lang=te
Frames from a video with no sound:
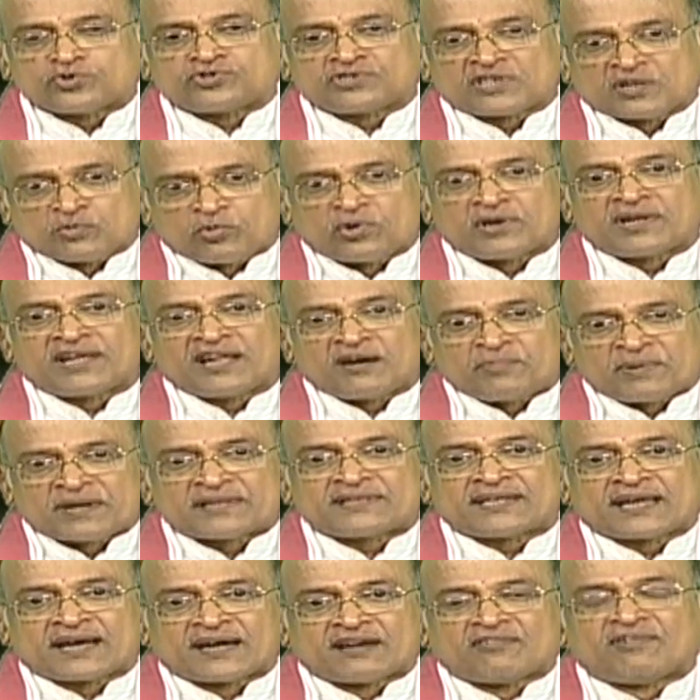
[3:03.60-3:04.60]
కూర్చుంటే భోజనాలు
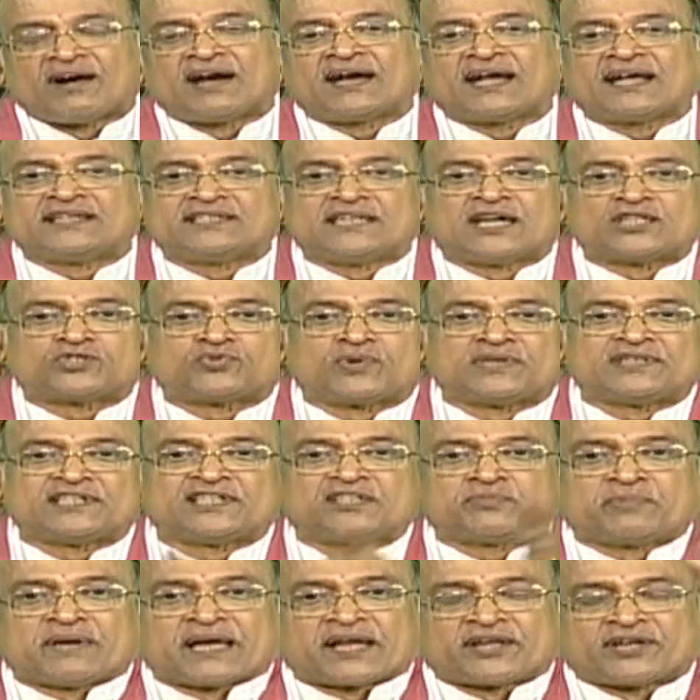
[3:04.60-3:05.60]
పడతారండి వాళ్ళనే జాషువా
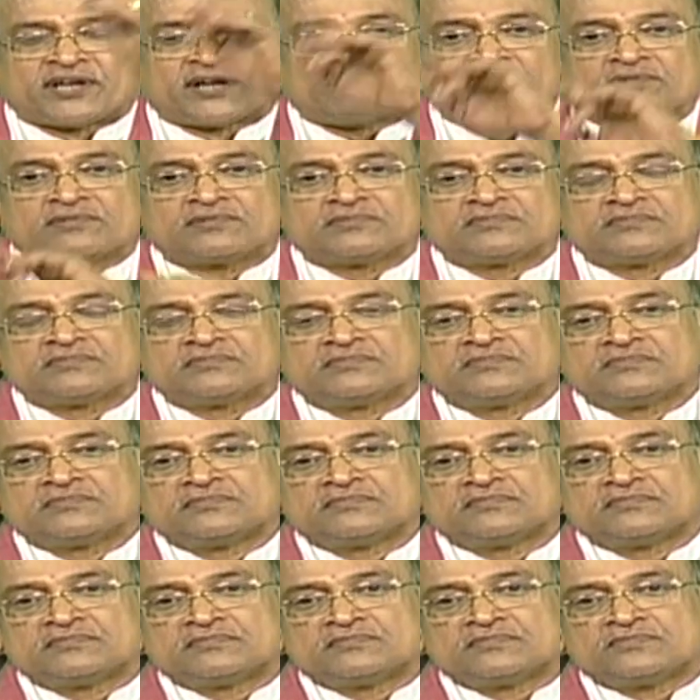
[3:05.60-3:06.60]
తిట్టి పారేశాడు
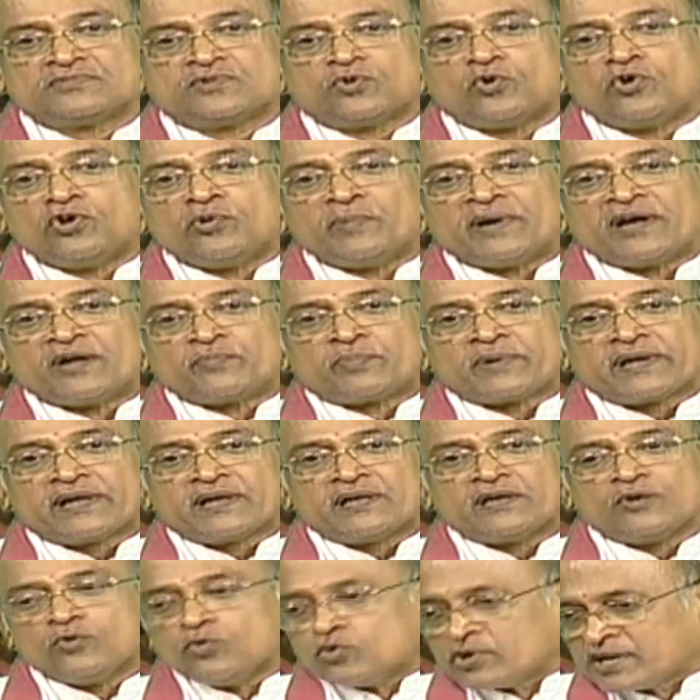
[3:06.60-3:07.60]
ఒళ్ళు మండిపోయి
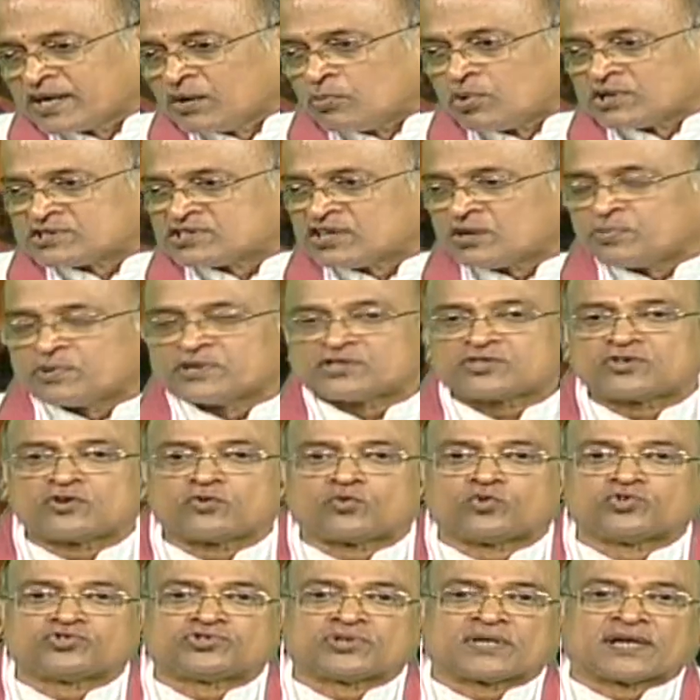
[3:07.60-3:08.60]
ఊరికే బొజ్జలు పెంచుకుని
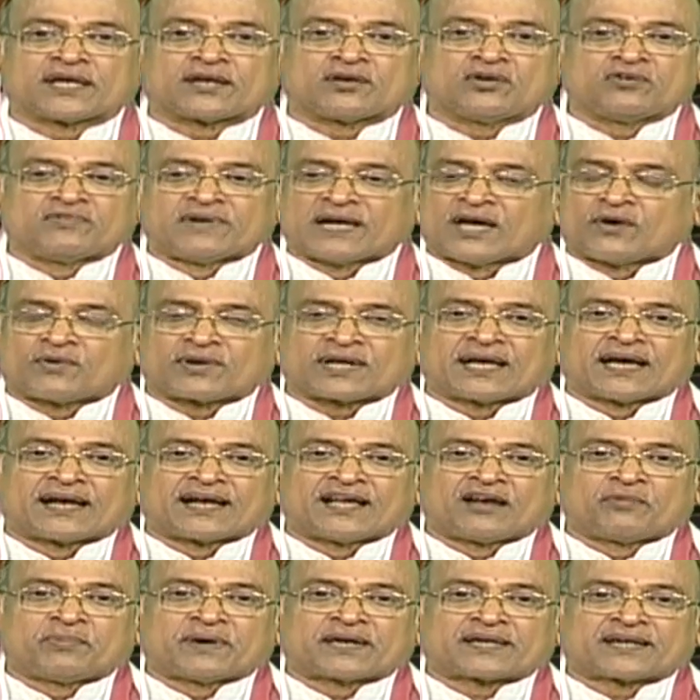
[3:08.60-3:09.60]
కూర్చున్నారు వీళ్ళెవరికి
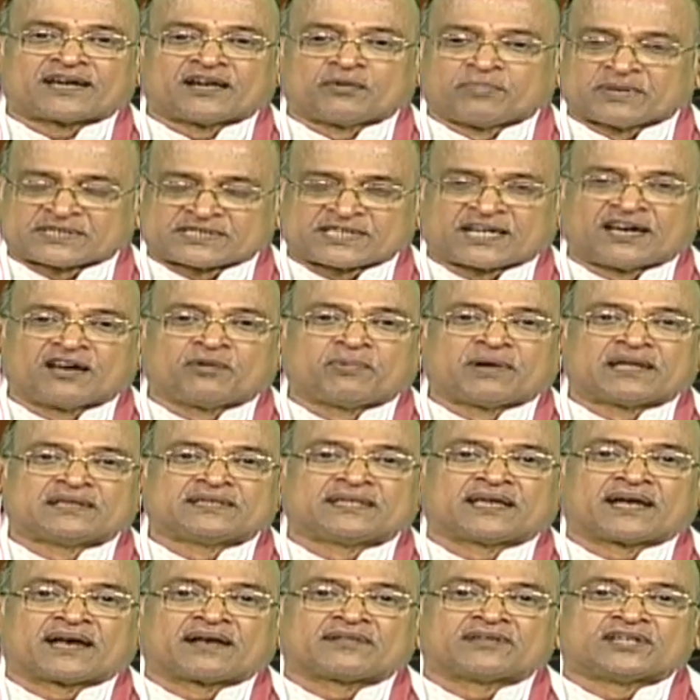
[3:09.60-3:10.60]
అన్నాలు పెట్టకండి బెచ్చగాళ్ళ
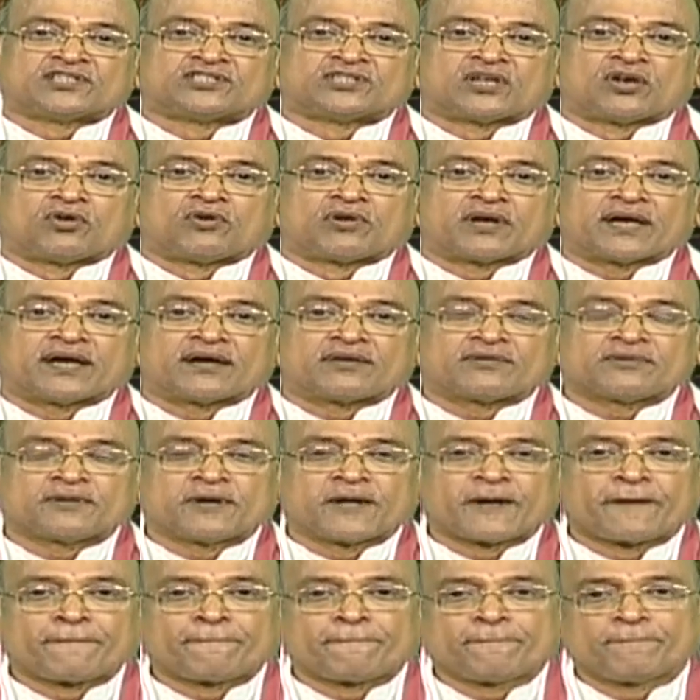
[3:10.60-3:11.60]
బయలుదేరారు దేశంలో ఉన్నాడు
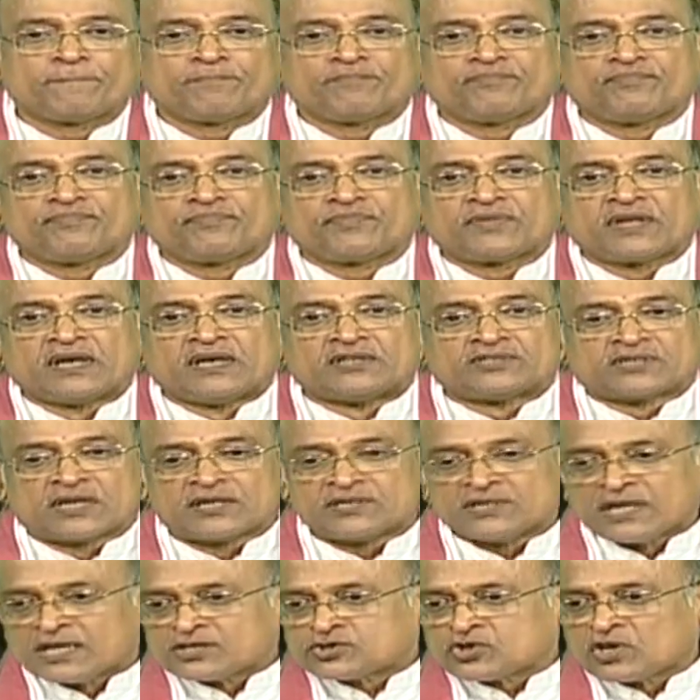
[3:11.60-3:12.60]

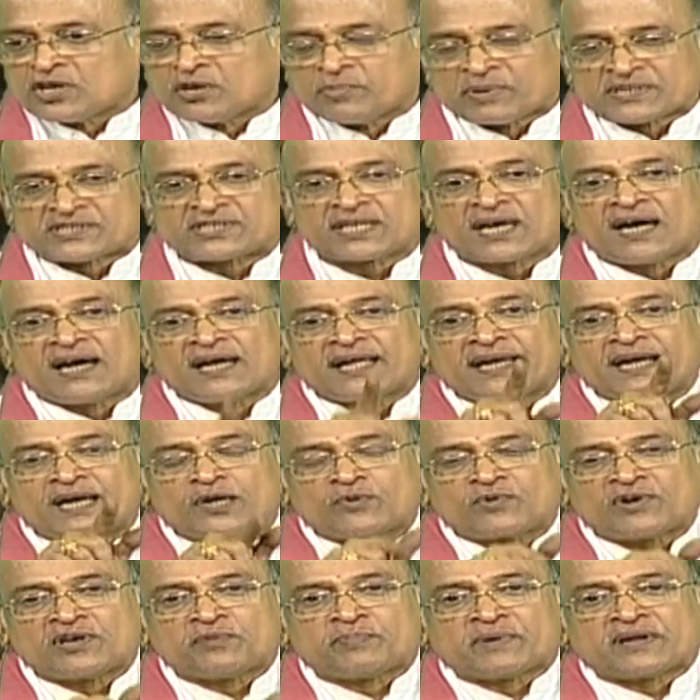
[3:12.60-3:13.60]
సన్యాసులను బెచ్చగాళ్ళు
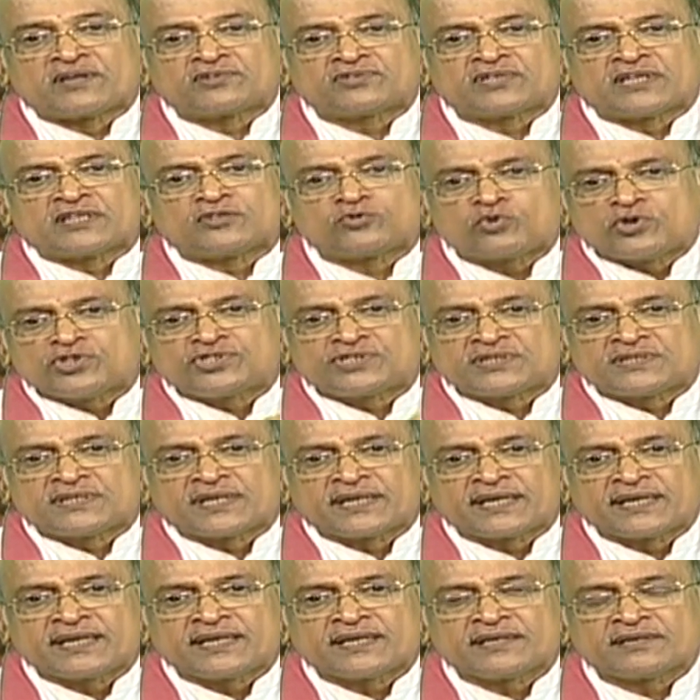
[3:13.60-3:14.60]
అనేటువంటి పరిస్థితి ఎందుకు
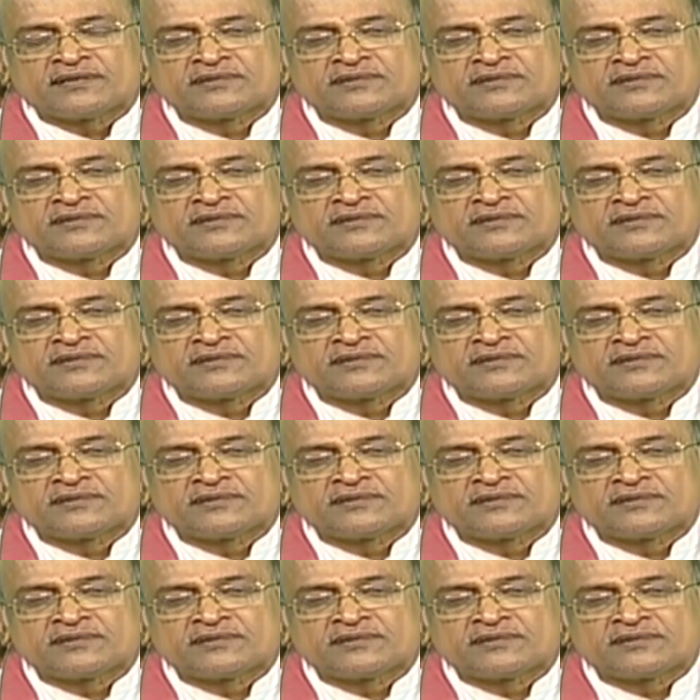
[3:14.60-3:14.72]
వచ్చిందండి